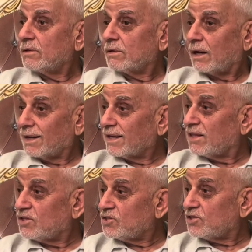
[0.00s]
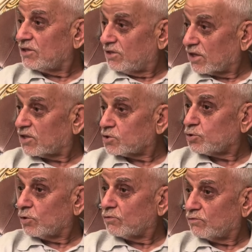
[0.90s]
Halk edicisi, yaratıcı
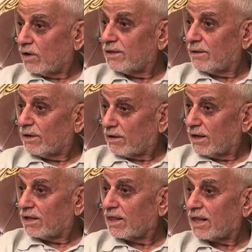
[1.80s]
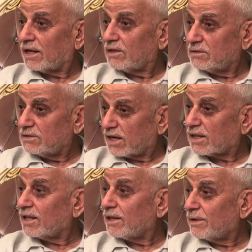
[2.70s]
yok. Faal demek halk eden,
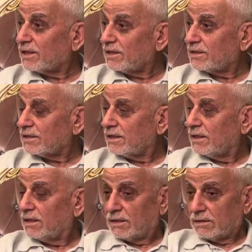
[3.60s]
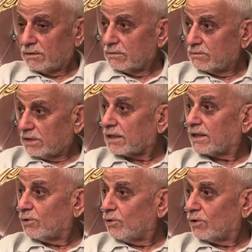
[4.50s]
yaradan demektir. Yaratan
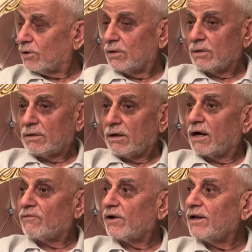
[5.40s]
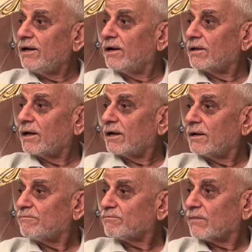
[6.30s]
yok. La fale illallah.
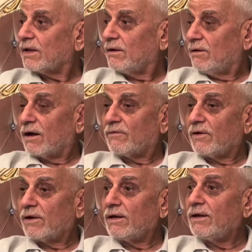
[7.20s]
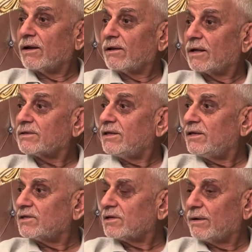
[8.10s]
La fale illallah
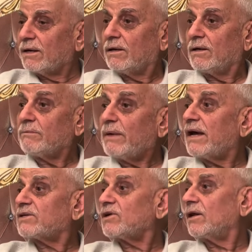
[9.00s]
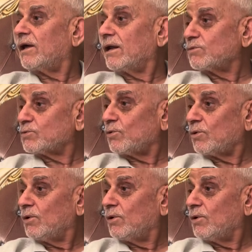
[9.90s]
dediği zaman meğerse Allah Allah'ınmış bu.